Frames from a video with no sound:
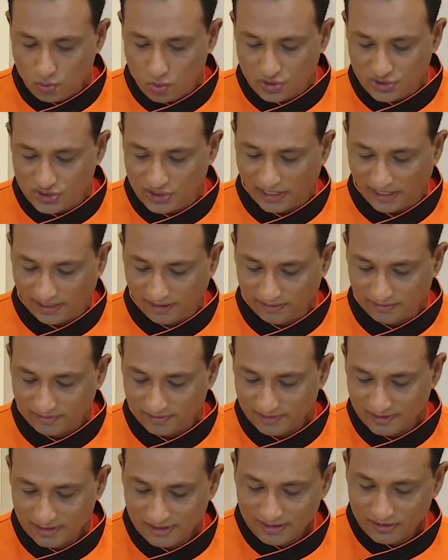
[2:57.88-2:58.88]
కుక్ చేయాలి
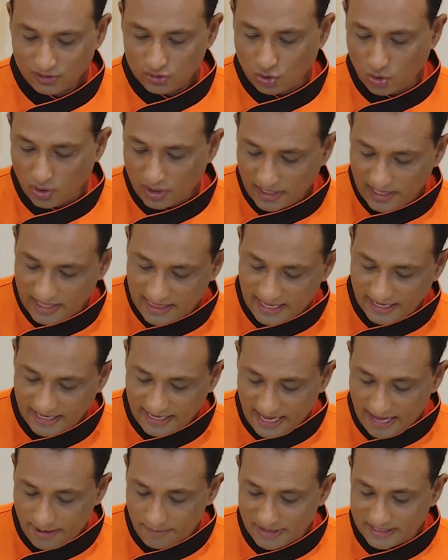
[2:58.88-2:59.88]
సో కింద
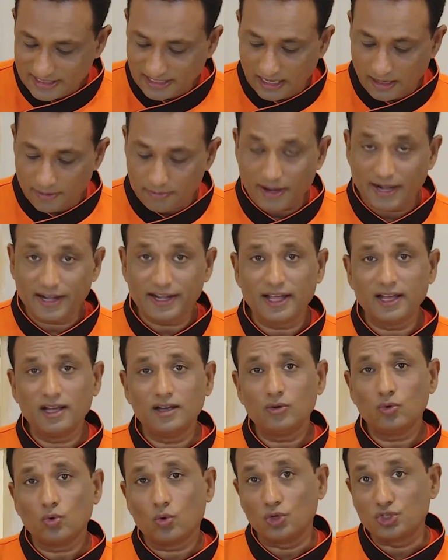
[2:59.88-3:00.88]
ఏ మసాలా మాడినా
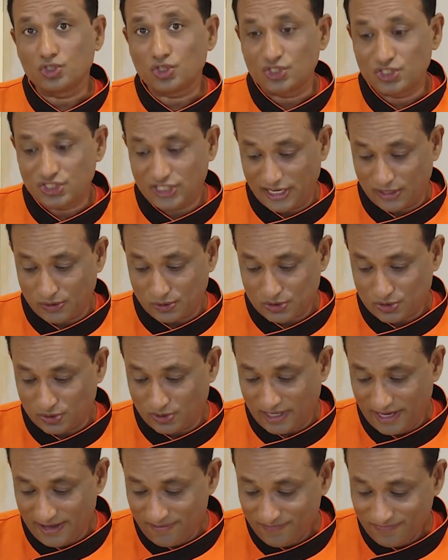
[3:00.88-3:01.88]
కొంచెం చేదు
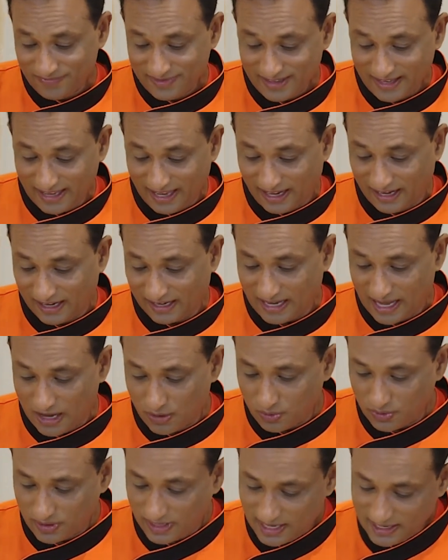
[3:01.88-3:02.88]
వస్తుంది అలా
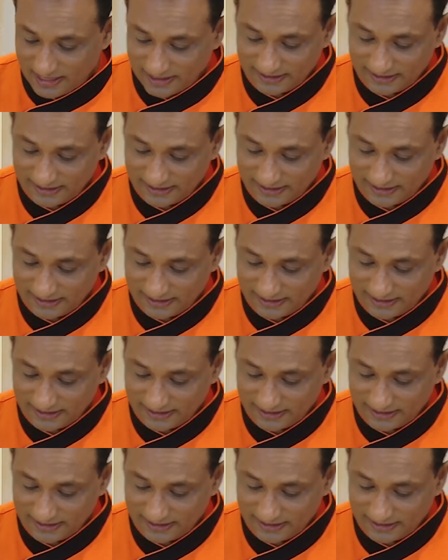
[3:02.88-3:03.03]
కాకుండా